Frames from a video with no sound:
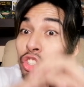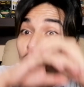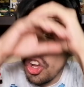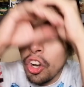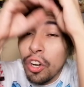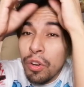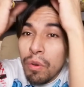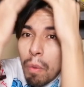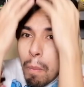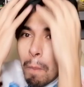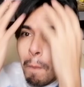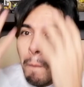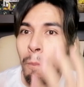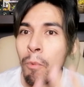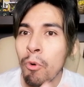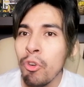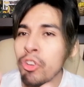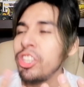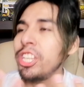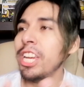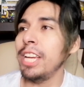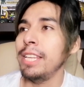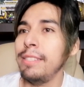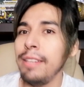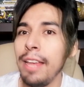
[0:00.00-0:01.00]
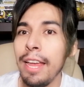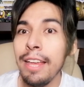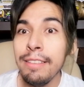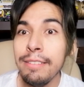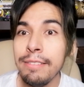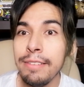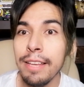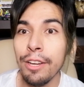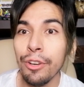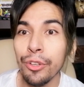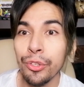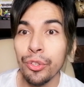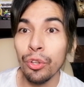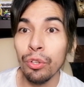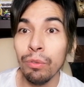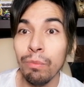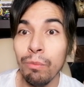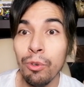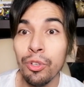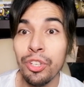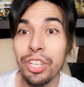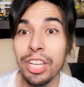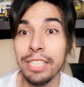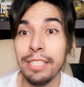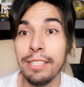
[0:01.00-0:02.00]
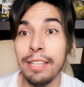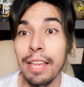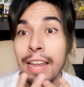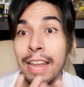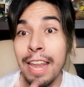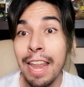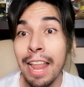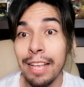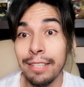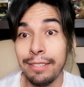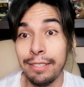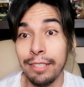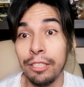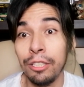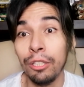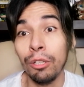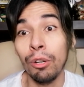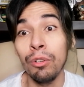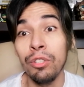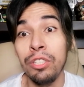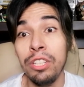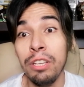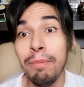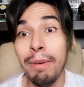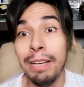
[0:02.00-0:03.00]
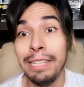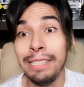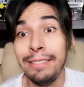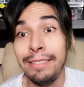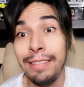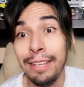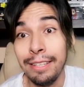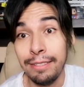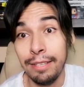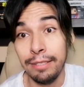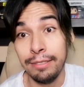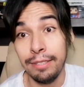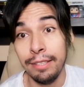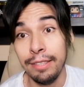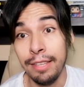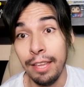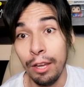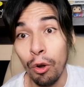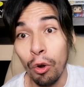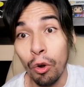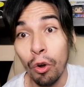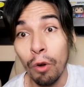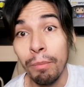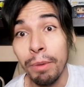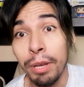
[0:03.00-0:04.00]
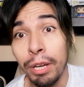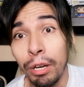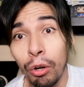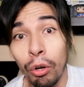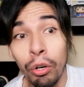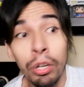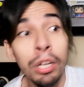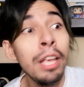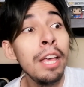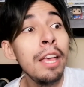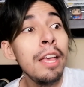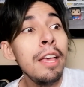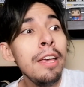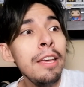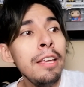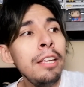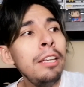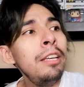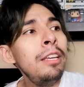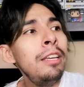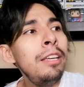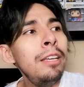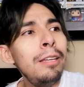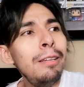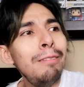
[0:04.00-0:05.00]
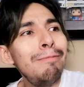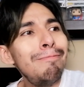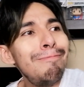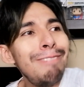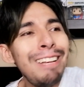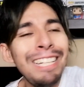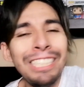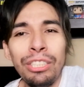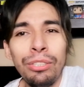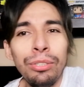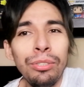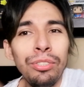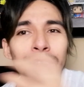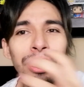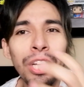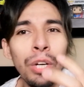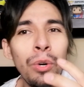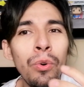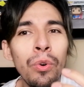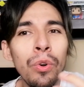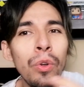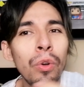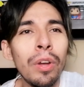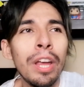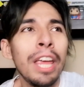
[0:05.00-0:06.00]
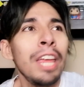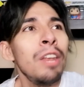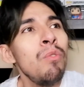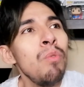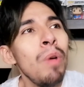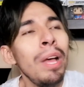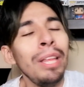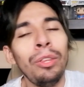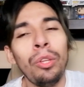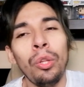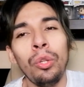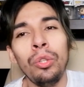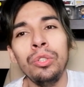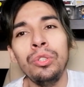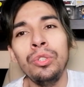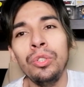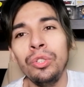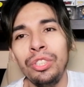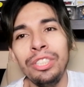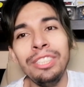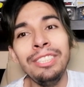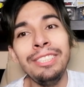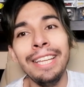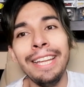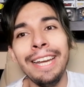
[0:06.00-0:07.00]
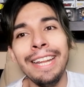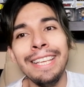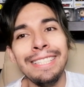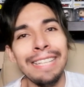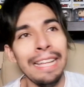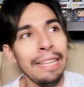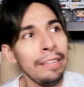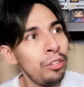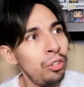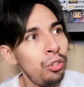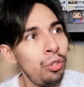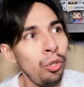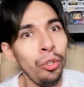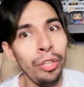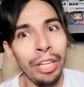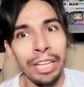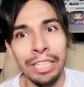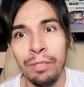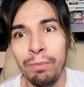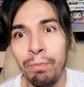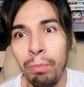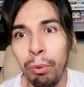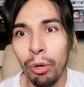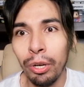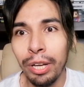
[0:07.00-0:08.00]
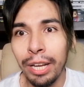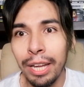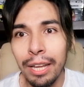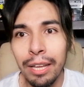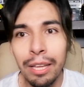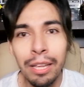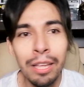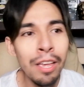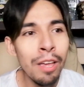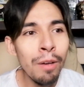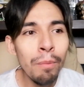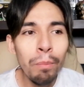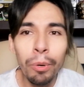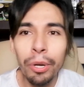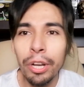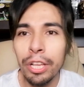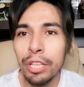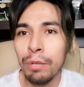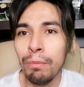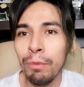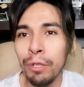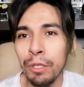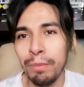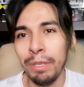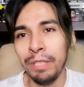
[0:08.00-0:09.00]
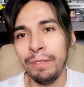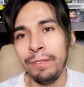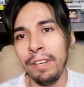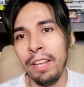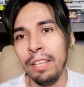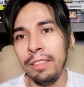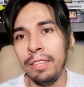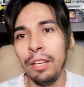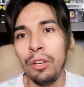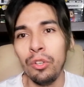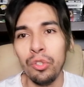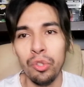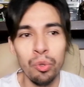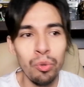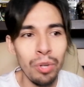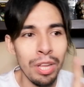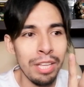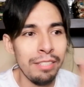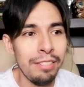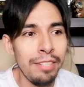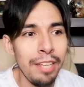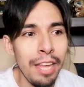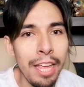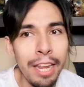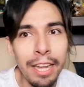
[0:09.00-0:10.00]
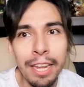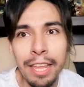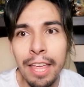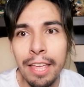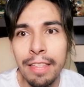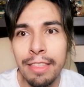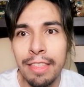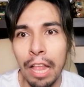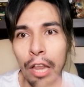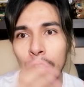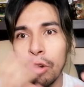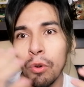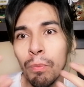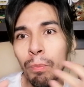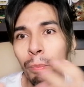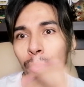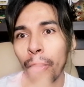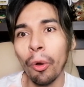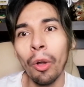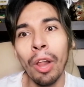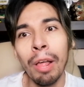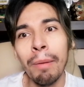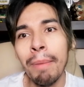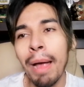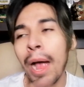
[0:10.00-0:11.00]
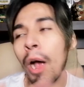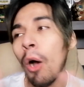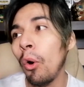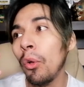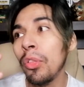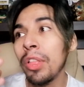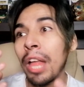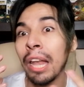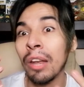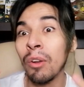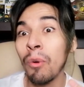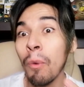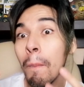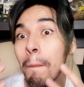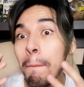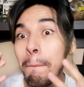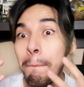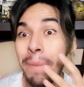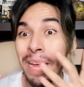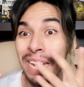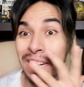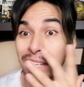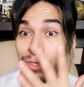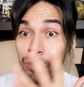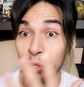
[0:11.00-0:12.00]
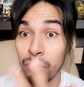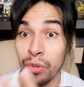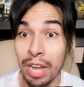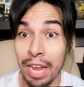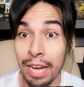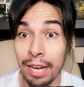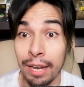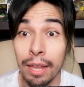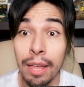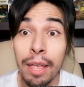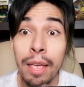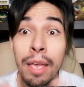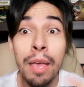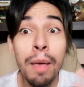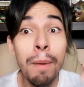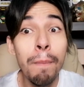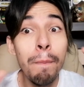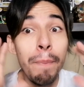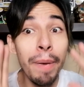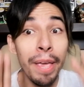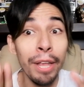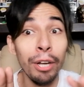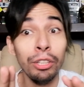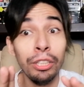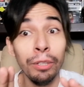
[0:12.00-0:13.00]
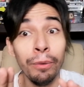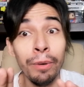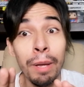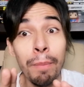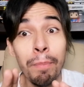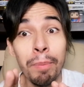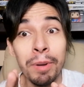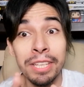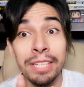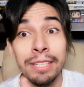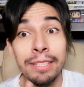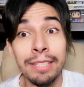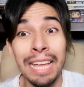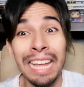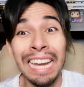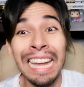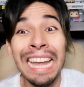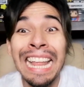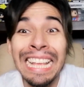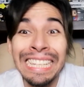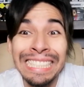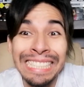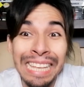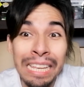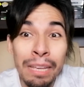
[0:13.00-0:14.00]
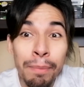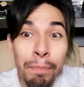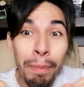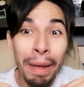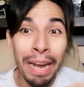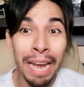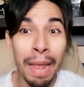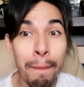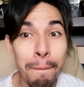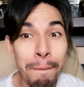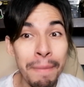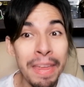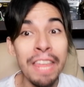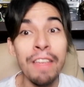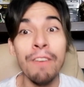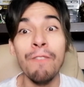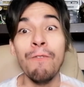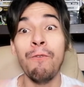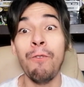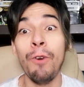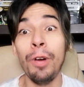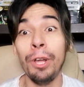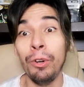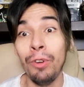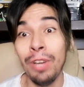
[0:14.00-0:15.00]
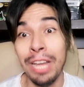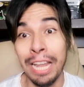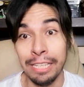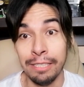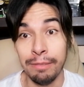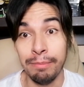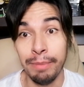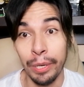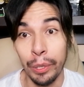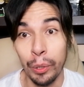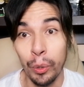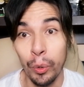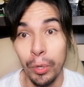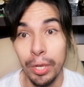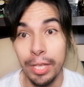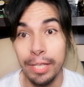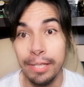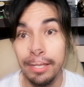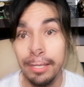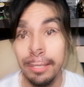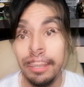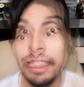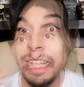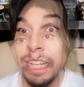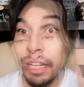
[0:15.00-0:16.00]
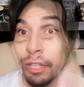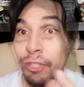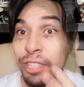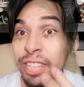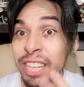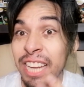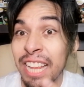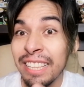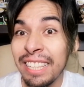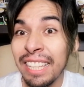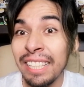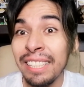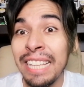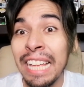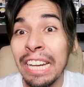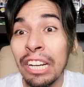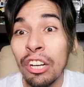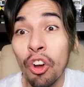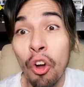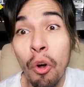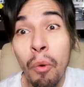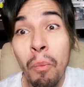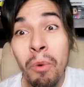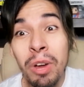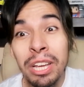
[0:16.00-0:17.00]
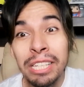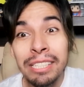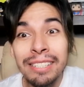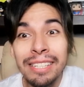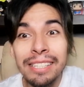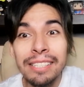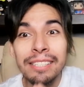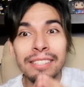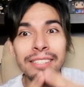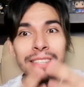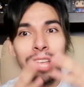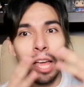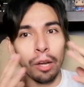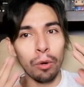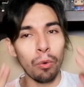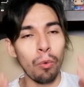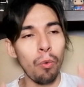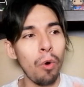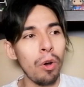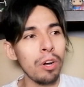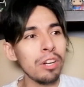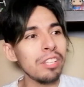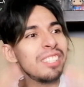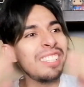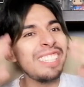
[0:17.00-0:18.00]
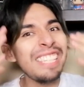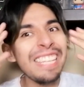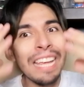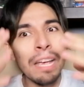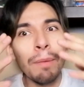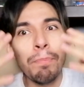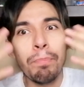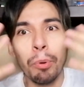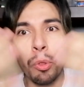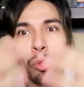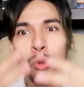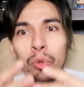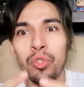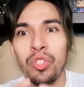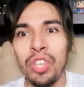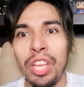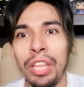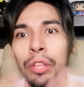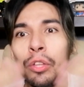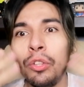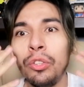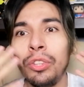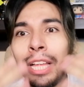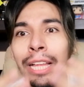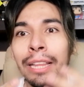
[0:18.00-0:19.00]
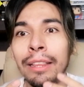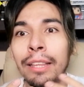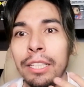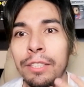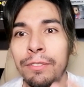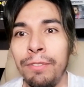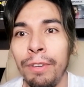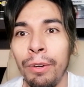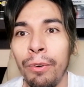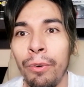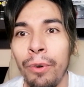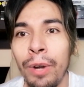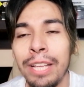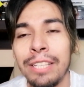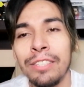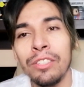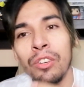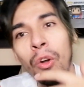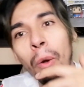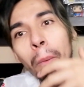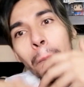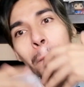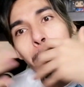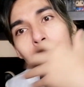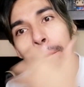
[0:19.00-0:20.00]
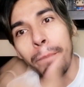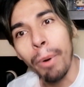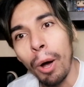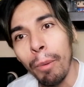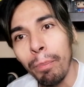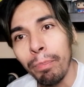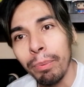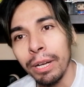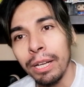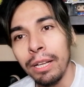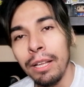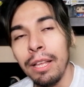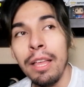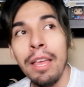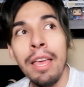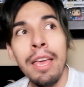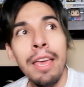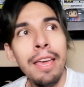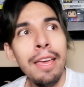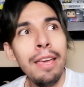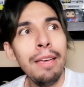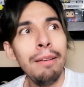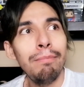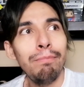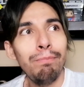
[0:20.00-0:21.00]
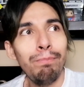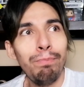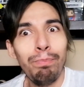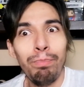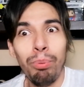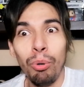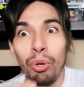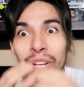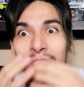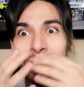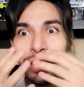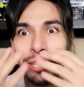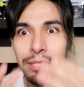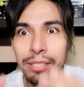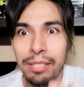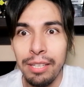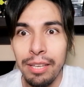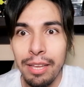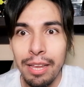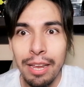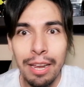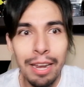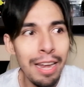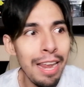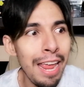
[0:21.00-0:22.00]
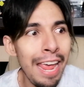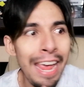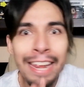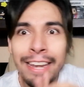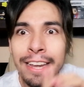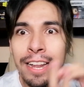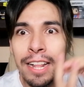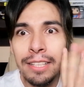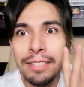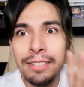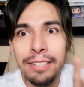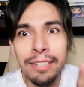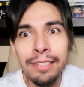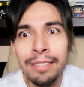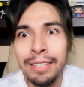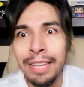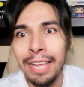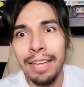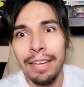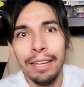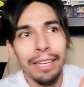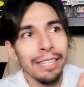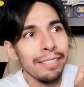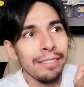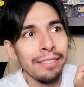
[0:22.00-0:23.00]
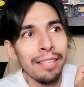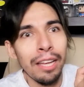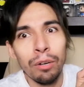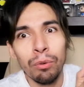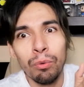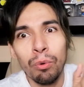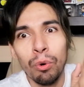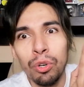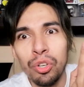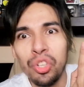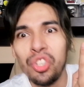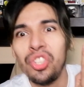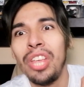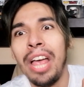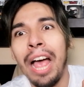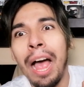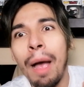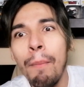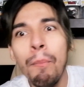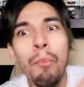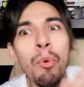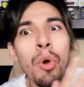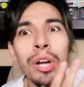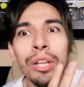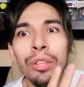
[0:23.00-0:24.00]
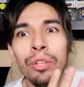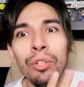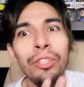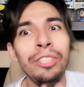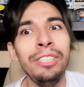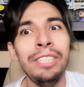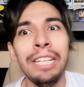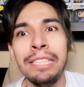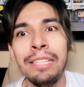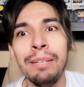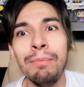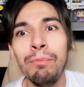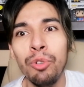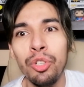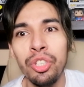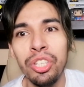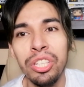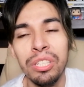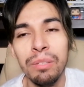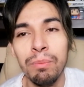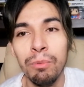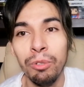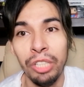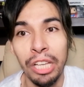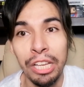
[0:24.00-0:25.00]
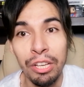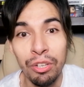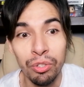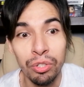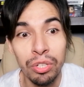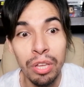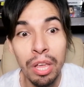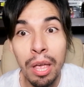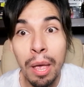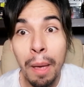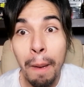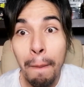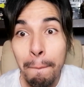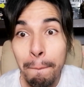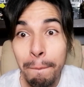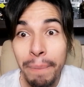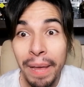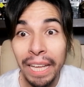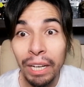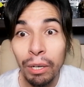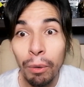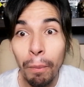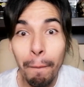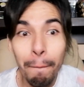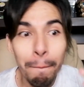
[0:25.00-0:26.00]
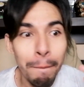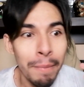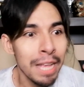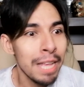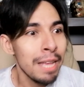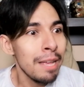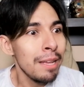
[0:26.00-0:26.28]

Son muchas, en serio, son muchas las exclusivas de esta San Diego Comic Con y estoy seguro que no a todos nos interesan todas. ¿Por qué? Porque somos más fanáticos de una serie, de algún programa o de algún personaje. Pero te voy a presentar las que para mí fueron las mejores. Sigo sin entender cómo es que Star Wars sigue produciendo tantas figuras con pop, eh, porque sí, en el cine Star Wars ha muerto desde hace muchísimos años, pero